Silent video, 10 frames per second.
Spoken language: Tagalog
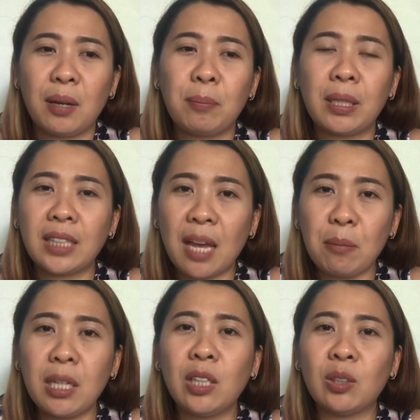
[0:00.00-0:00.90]

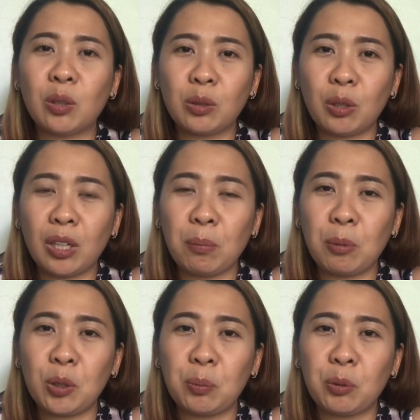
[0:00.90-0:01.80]
pagdami ng doktor na
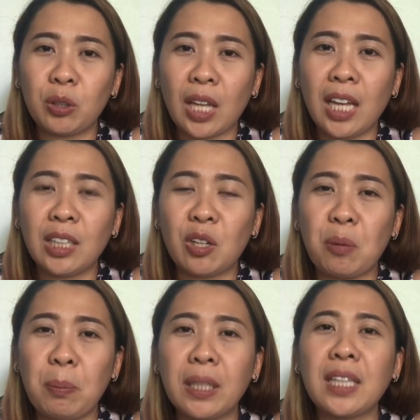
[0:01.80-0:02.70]
pinupuntahan ko,
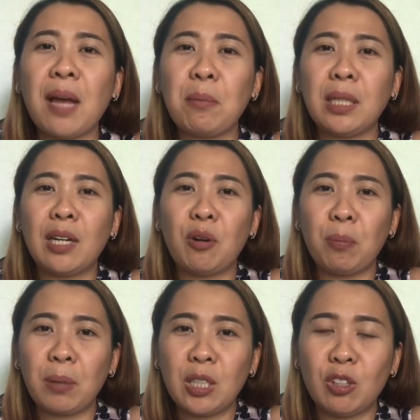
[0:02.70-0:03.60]
pagdami ng
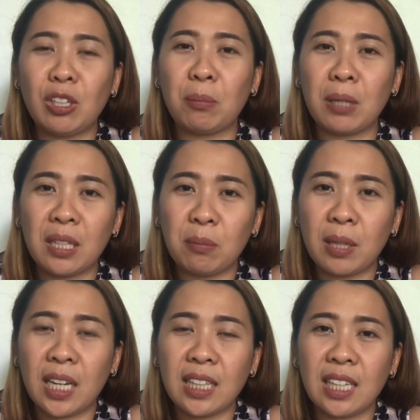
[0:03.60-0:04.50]
opinion na
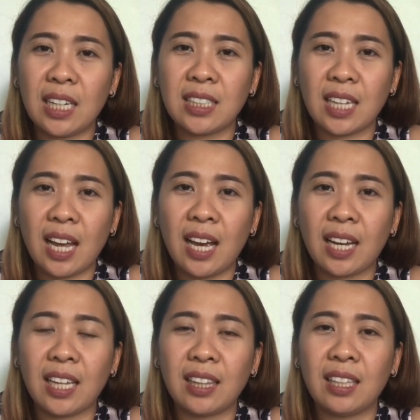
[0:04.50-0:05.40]
binibigay nila sa
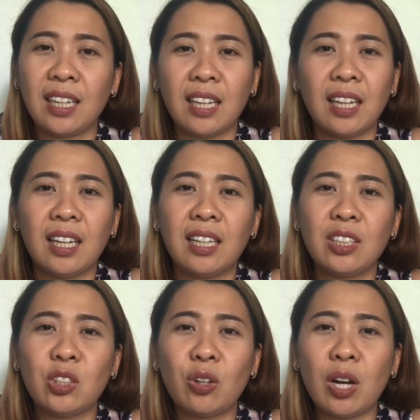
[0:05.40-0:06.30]
akin,
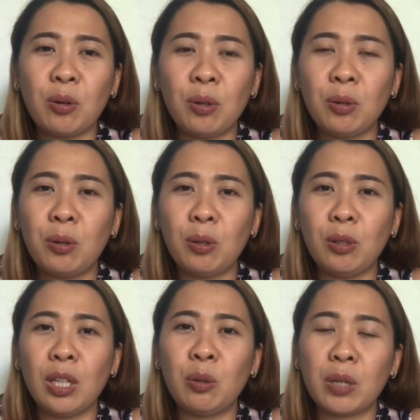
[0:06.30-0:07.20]
so ang gulo-gulo
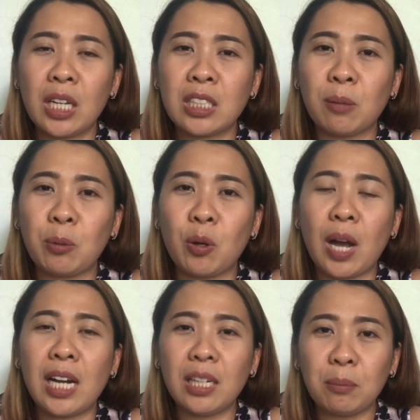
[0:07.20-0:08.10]
na nung isip ko,
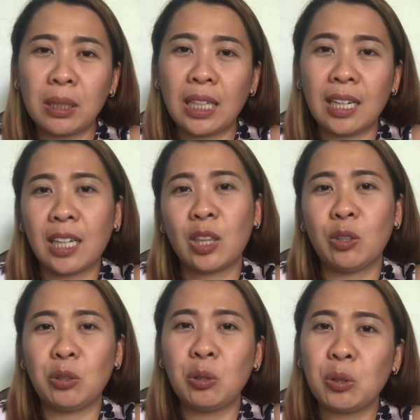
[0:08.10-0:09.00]
alin ba talaga
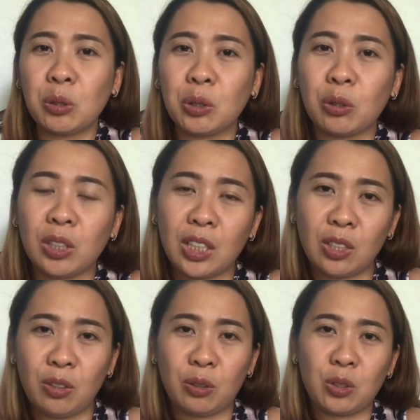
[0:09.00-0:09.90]
doon yung susundin
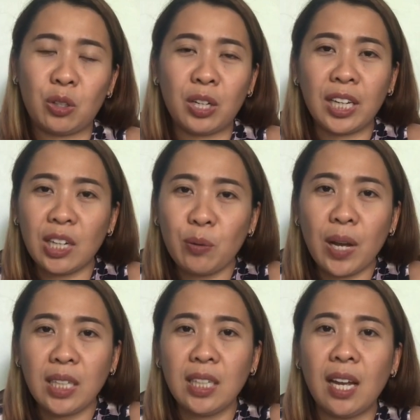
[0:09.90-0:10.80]
ko. So ang ginawa
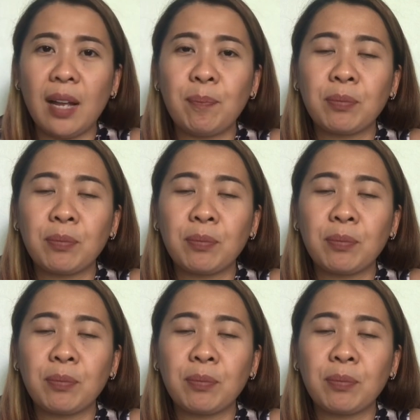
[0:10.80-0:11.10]
niya,